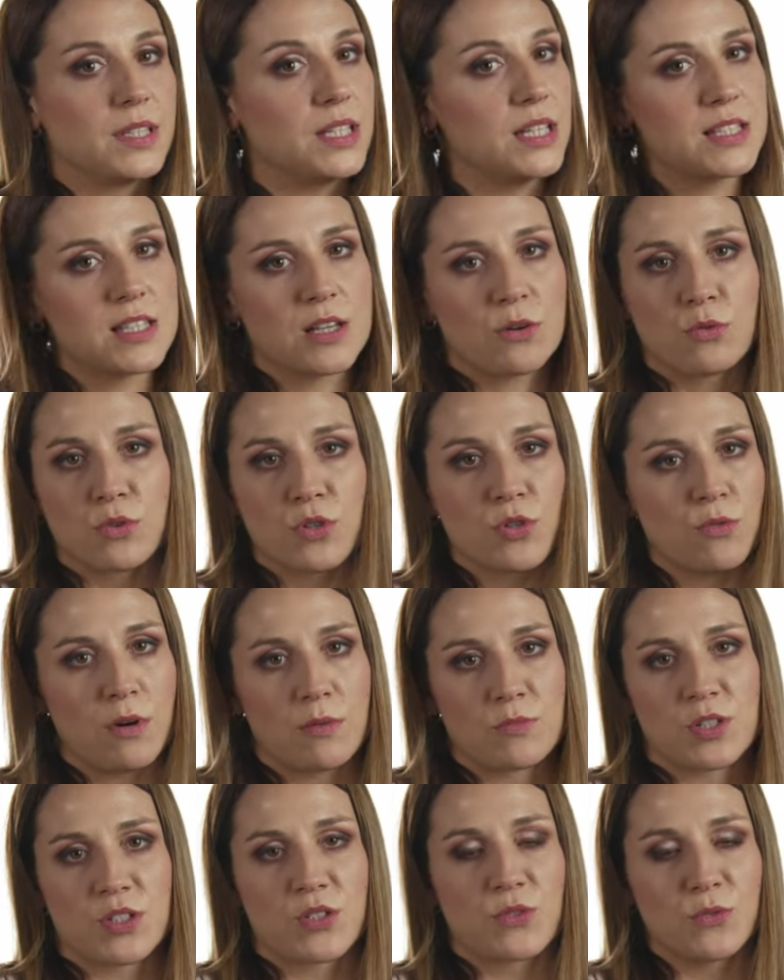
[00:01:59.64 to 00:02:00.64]
Nie
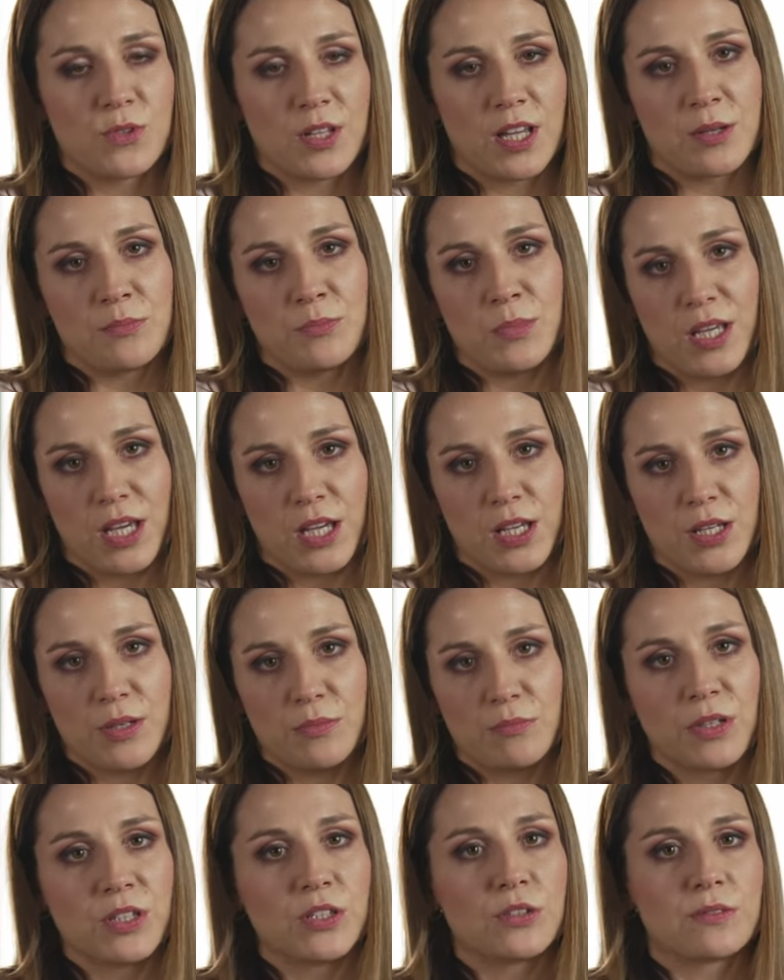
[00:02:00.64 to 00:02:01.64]
założyłam, że studia MBA
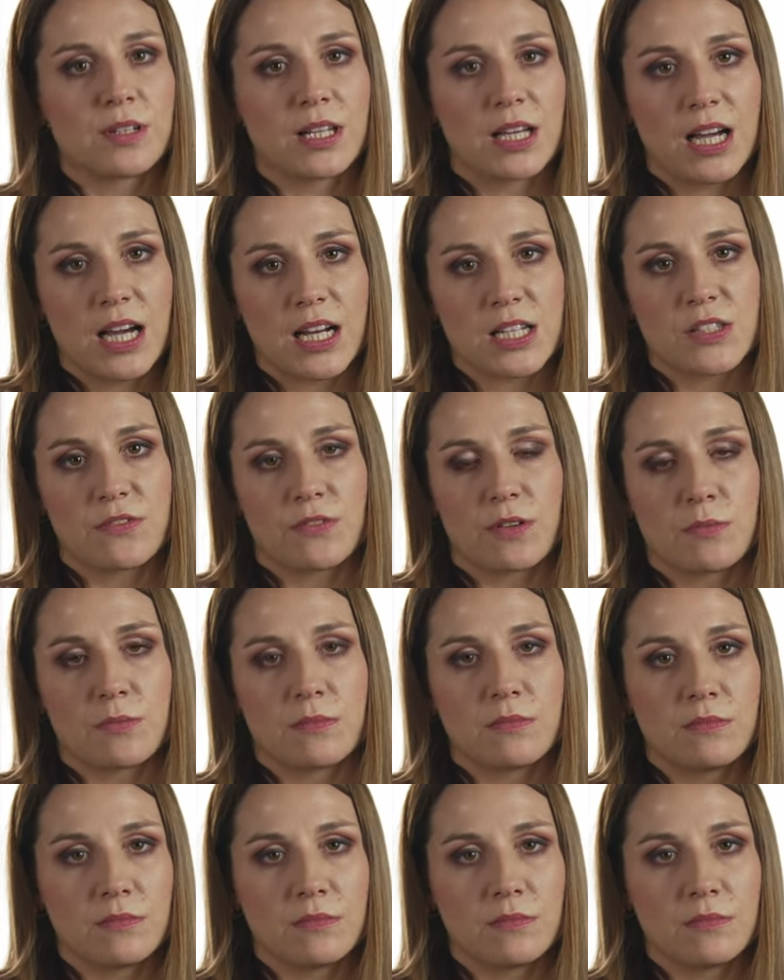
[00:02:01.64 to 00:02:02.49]
będą lekarstwem